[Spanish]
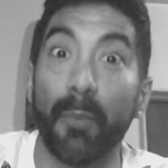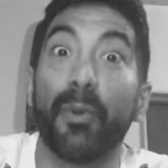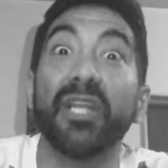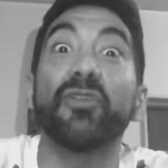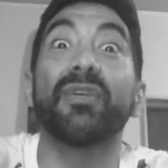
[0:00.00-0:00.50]

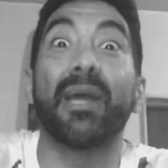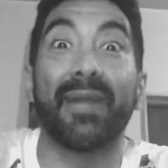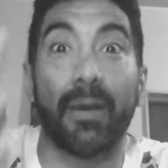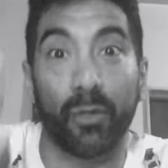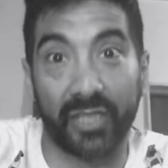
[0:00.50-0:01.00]
esto de ir a ver
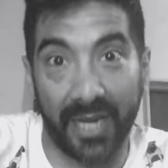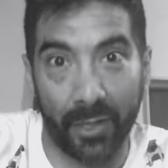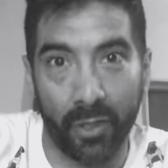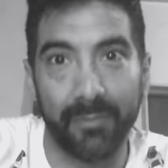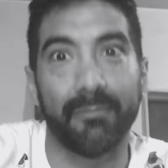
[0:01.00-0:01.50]
a
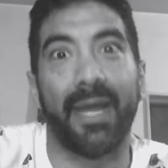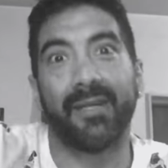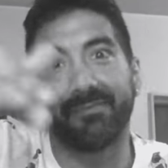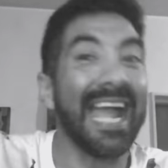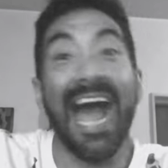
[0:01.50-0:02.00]
Botero, bueno,
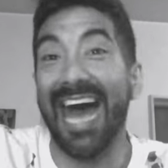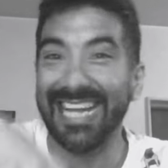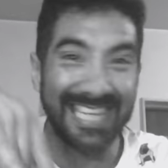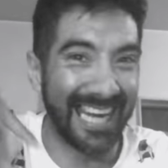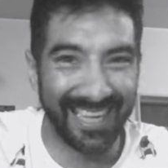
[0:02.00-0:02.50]
ahora
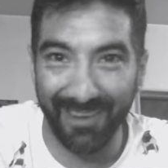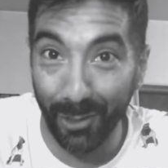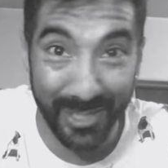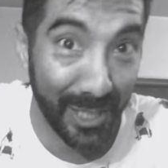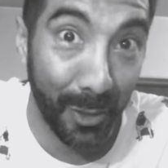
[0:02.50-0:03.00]
se agarraba con
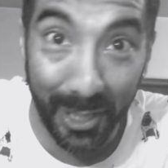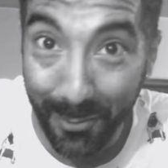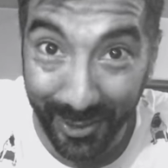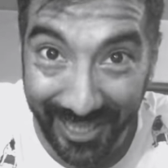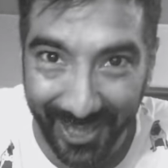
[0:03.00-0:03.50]
los seguidores de
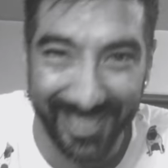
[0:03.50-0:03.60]
Botero.